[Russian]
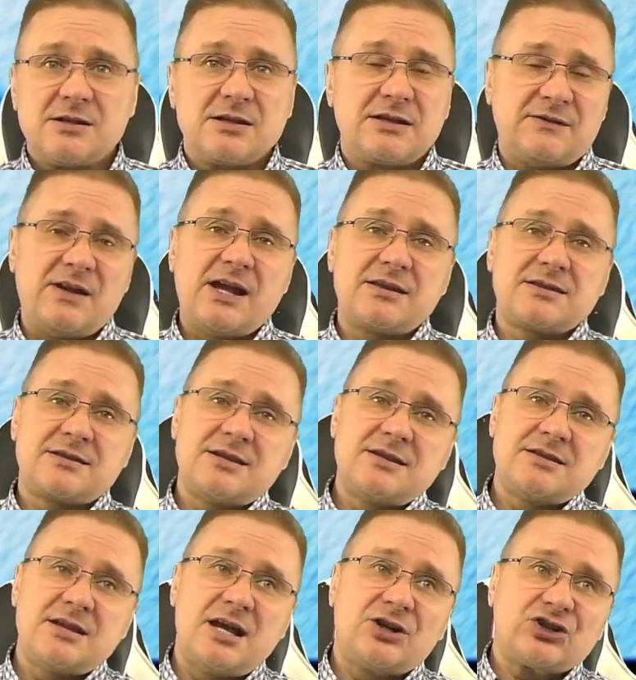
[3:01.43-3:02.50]
девятый
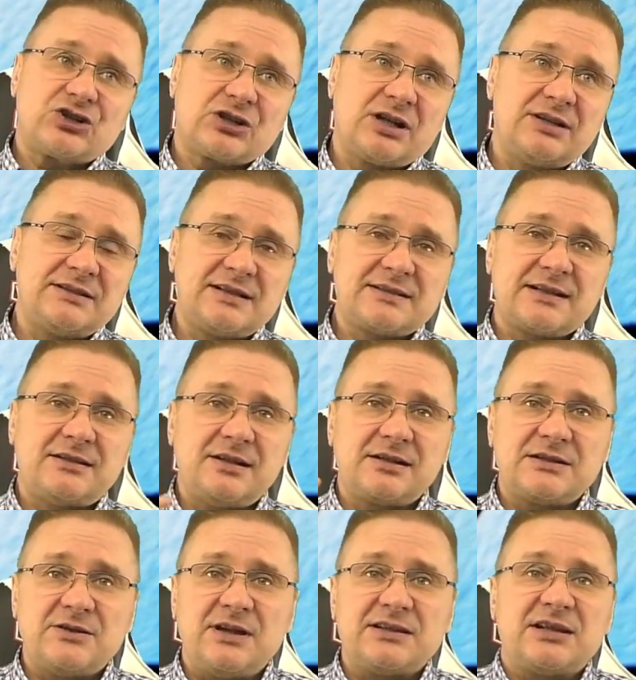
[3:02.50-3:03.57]
наш кондиционер,
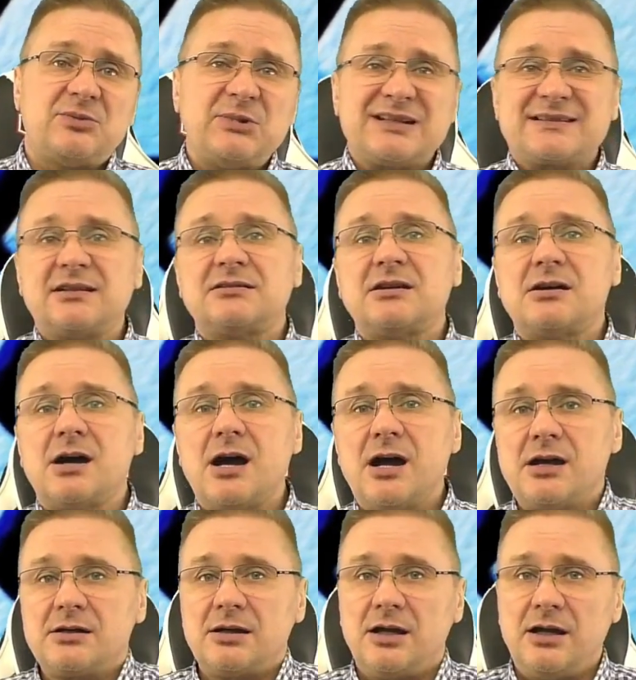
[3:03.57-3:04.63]
девятое место – это
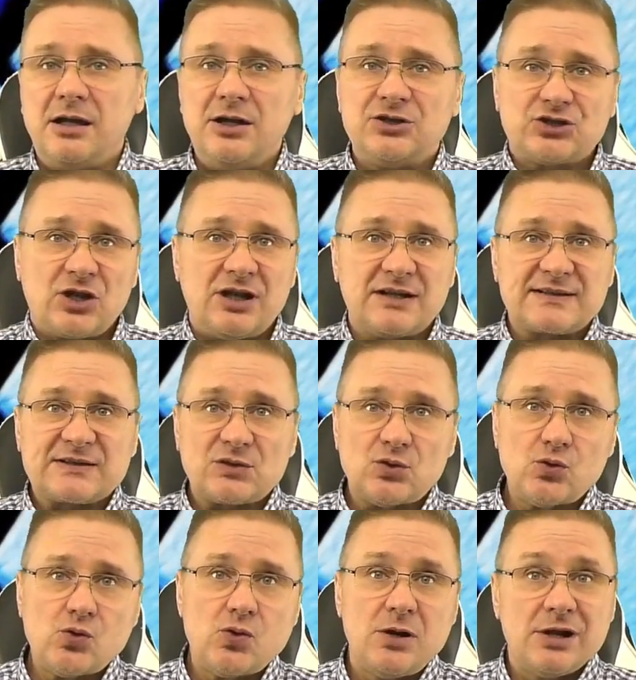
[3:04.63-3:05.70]
Higher
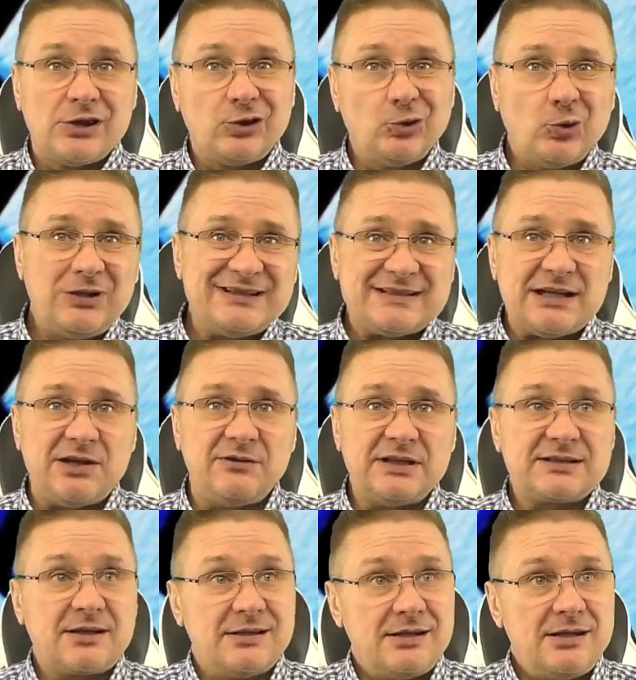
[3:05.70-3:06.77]
HSU
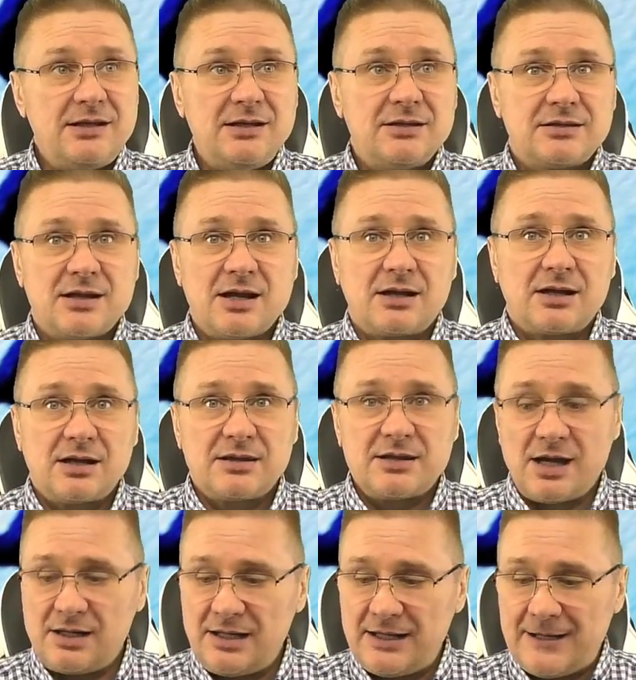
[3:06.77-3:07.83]
09 и так
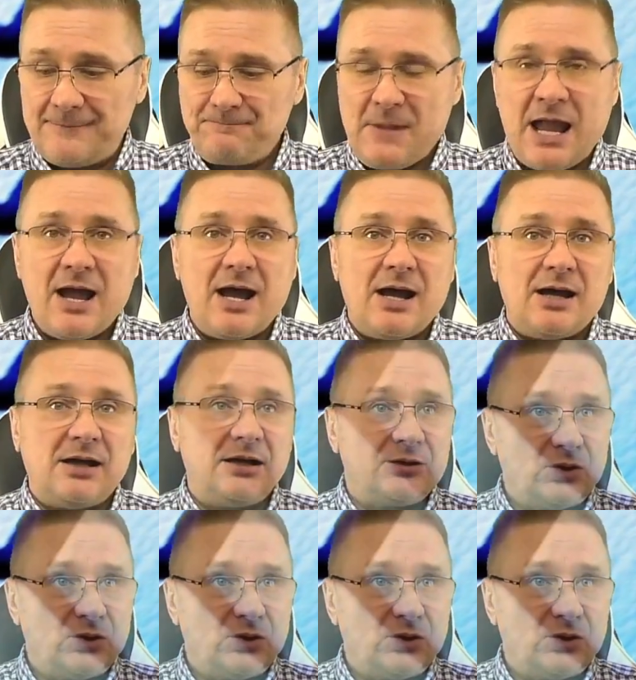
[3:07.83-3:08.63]
далее. То